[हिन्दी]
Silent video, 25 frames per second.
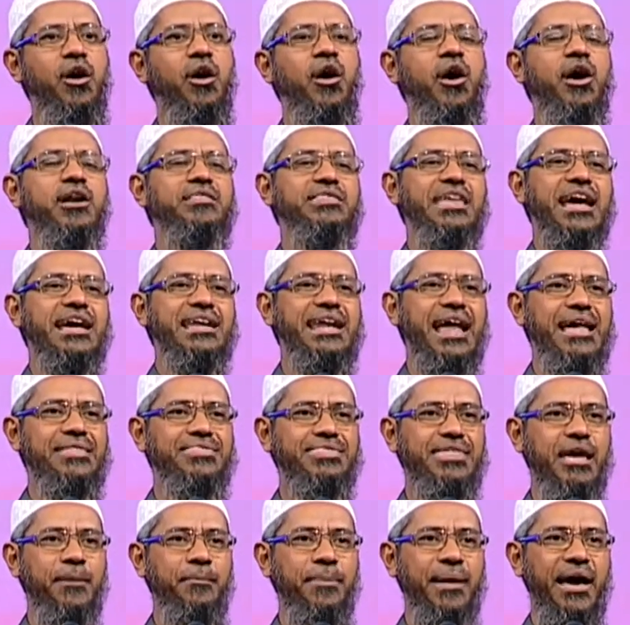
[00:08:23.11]
और सही
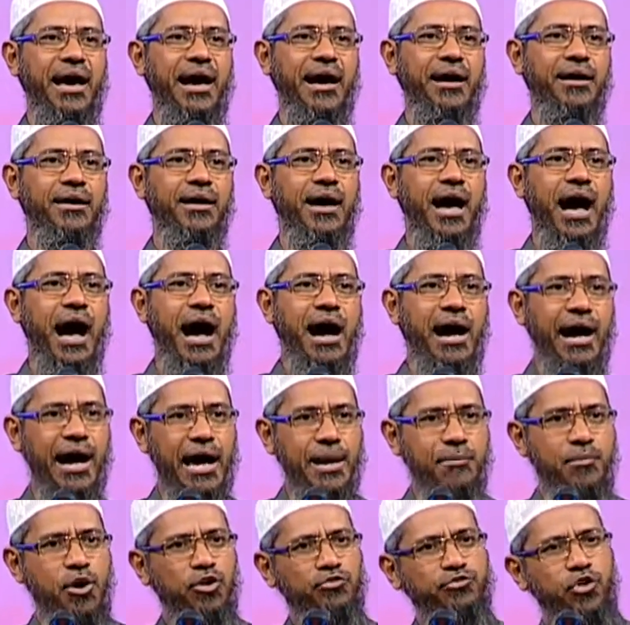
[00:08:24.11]
रास्ते पे आ
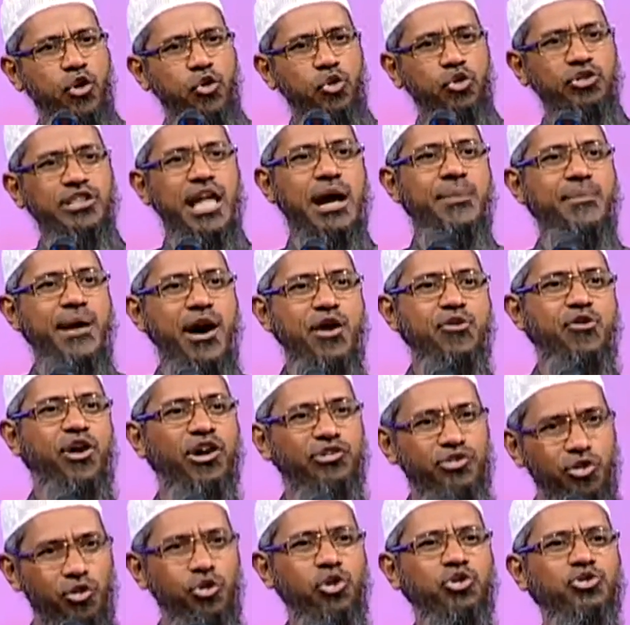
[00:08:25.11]
अगर मैं उसको खुदा मानूंगा
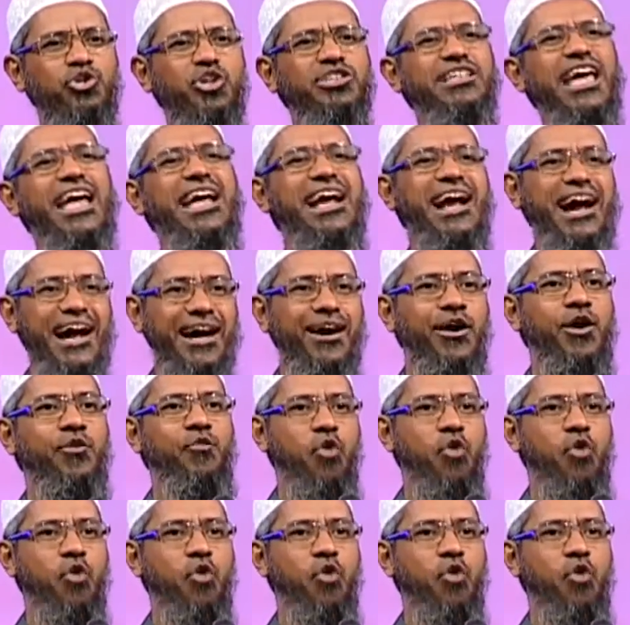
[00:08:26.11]
तो खुश हो जाएगा